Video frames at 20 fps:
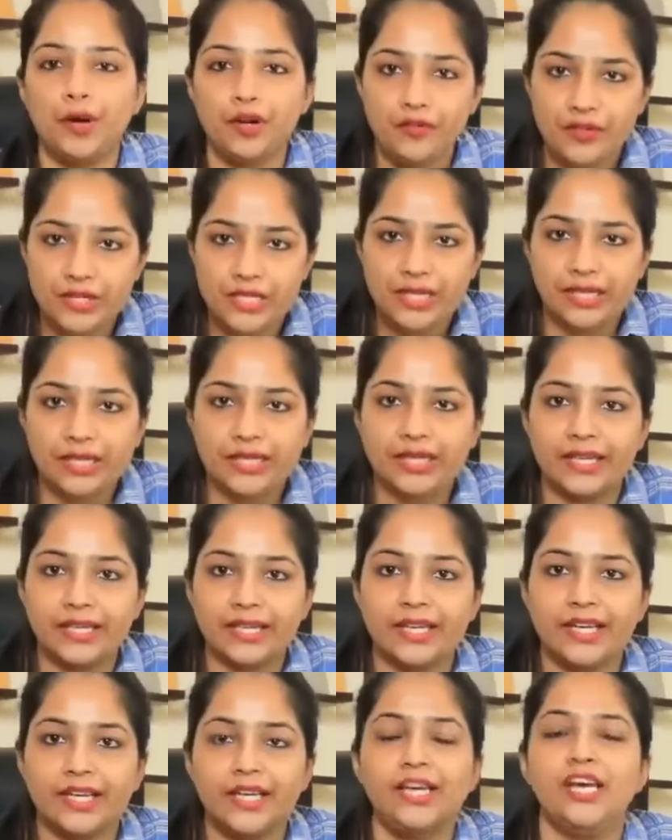पर विजिट
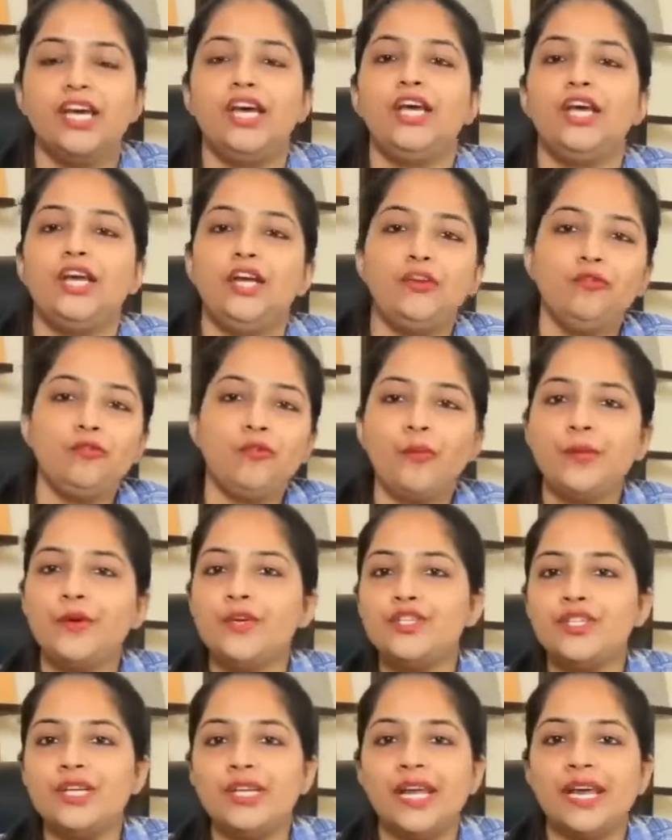करके
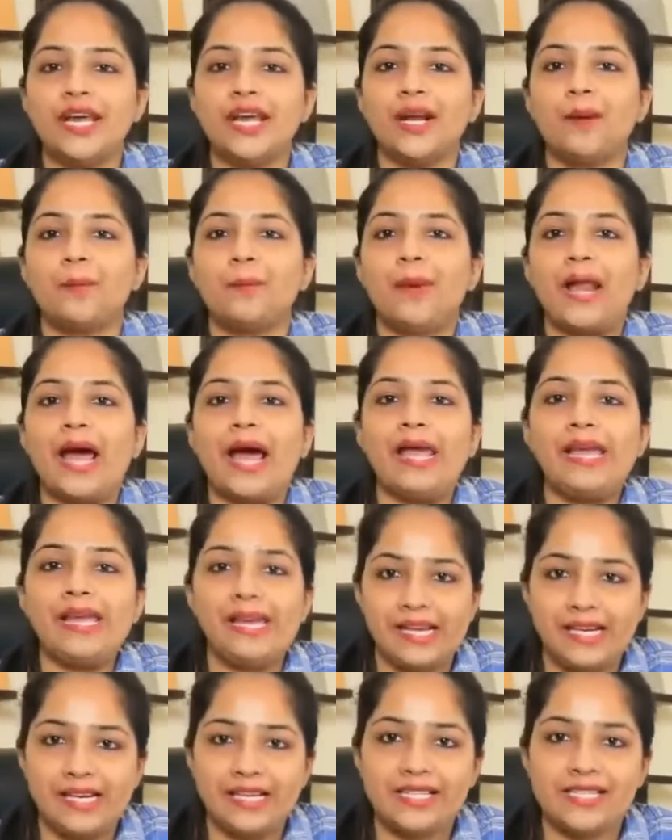इन्फॉर्मेशन लेकर अप्लाई
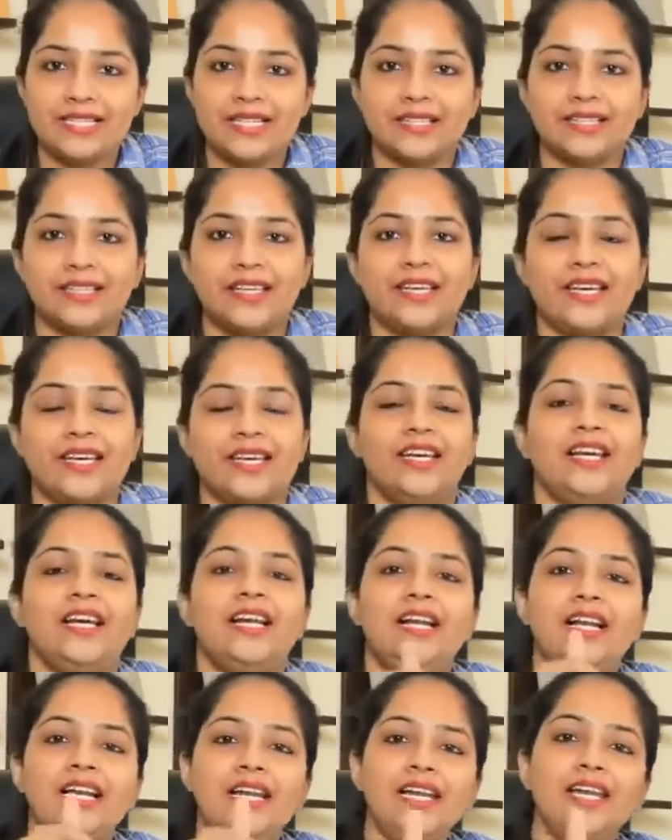कर सकते हैं
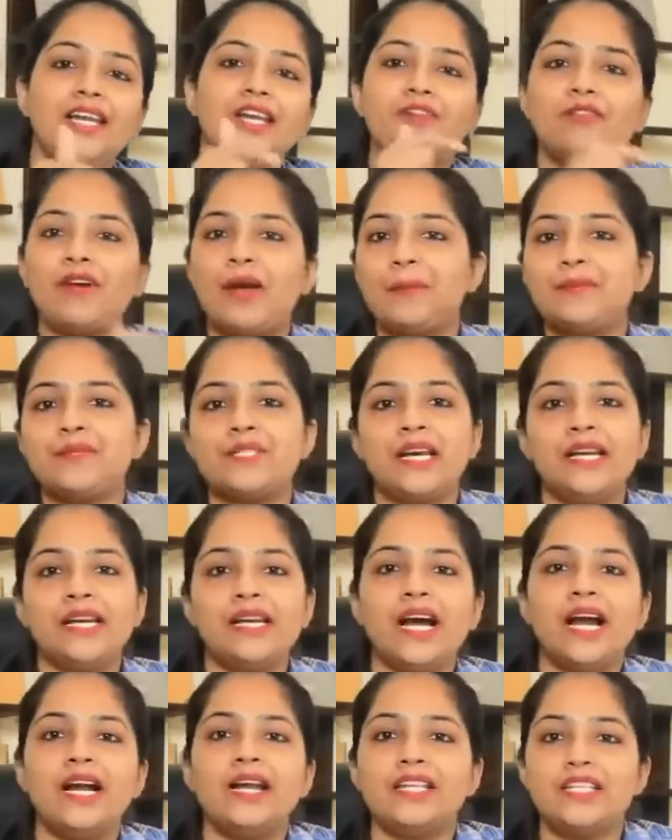लिंक
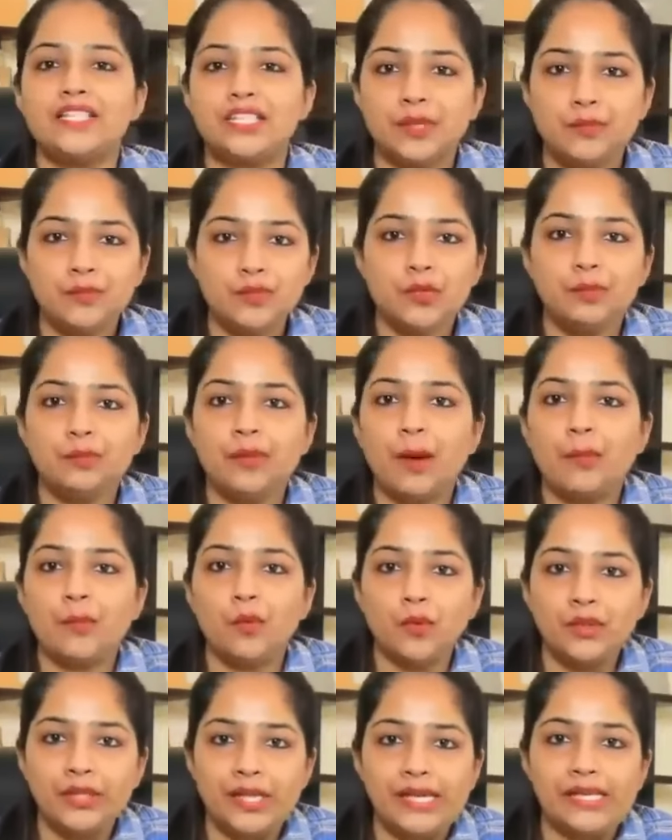वेबसाइट का डिस्क्रिप्शन में
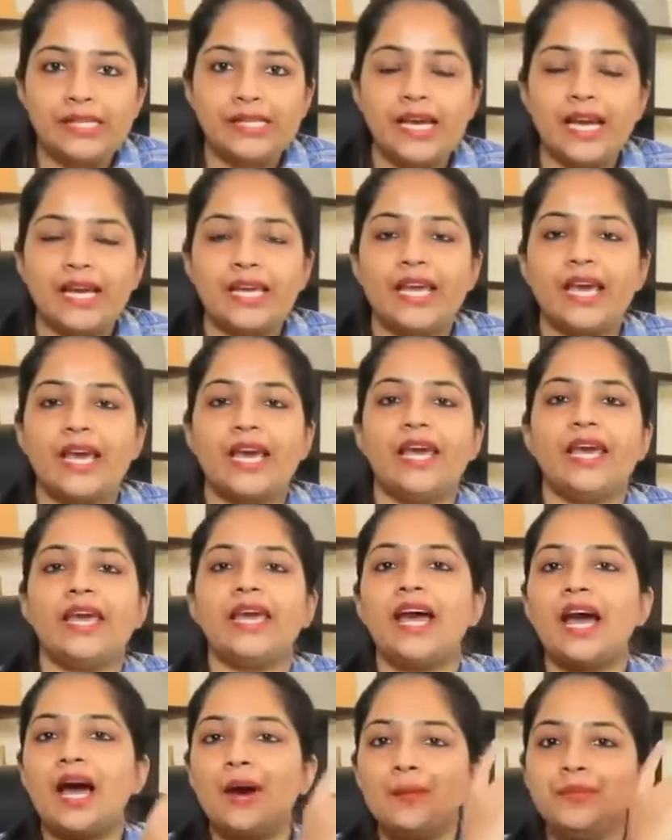आपको दे दिया गया
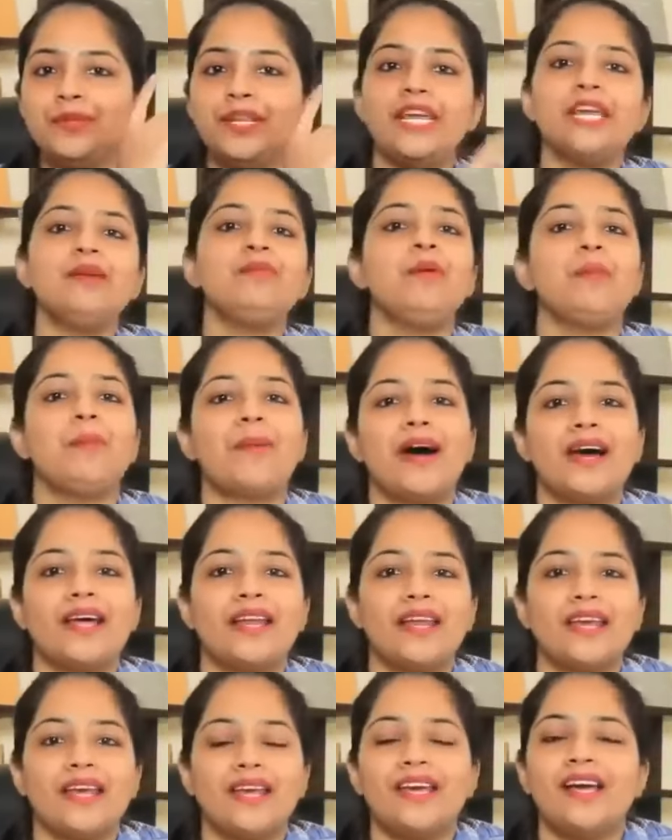है आप देख भी पा
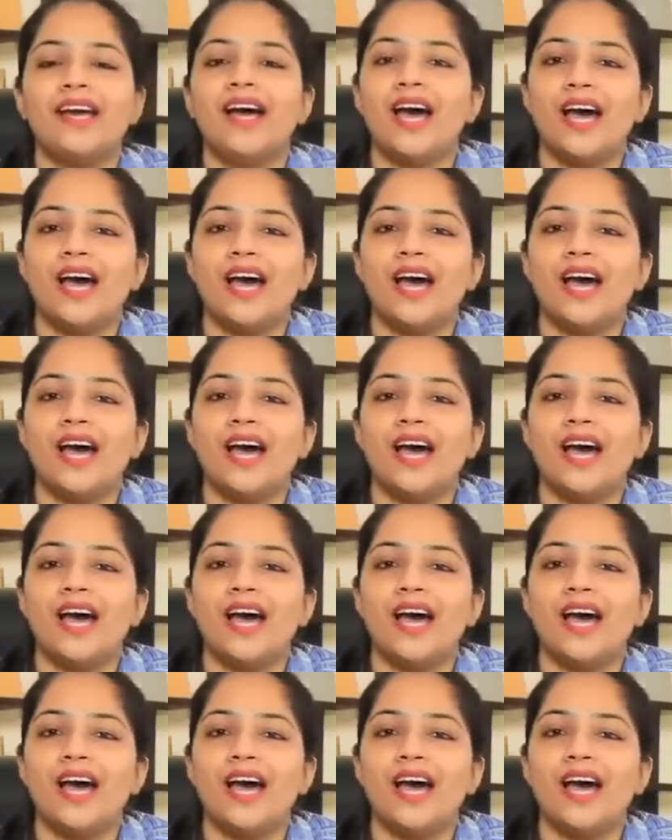रहे हैं